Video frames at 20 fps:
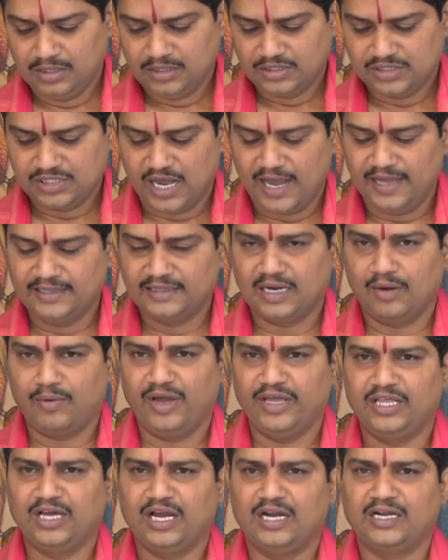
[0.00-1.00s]
సాయంత్రం
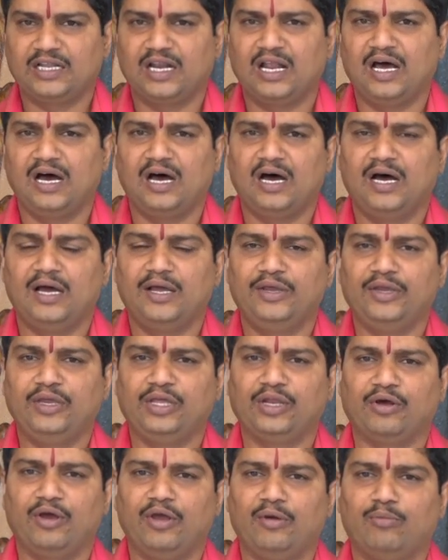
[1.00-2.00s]
ఐదు గంటల
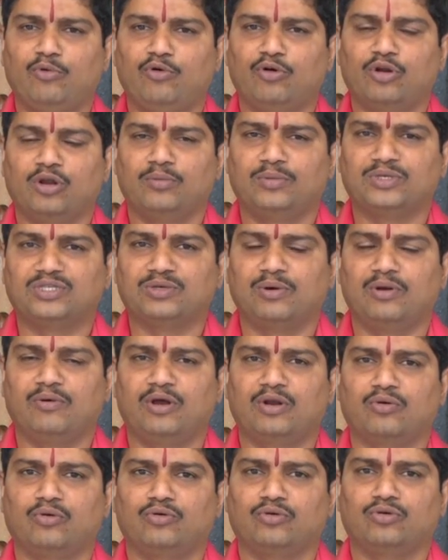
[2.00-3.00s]
ఇరవై మూడు నిమిషముల
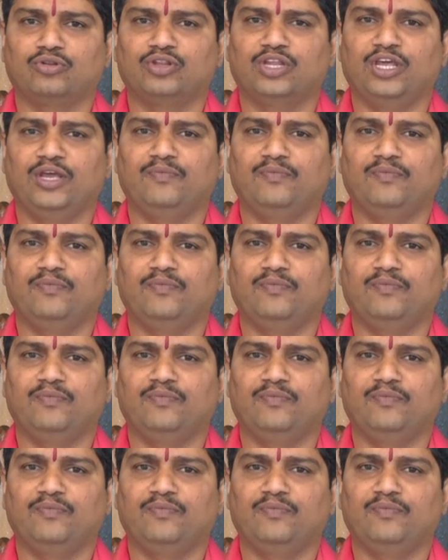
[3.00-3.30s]
వరకు ఉంటుంది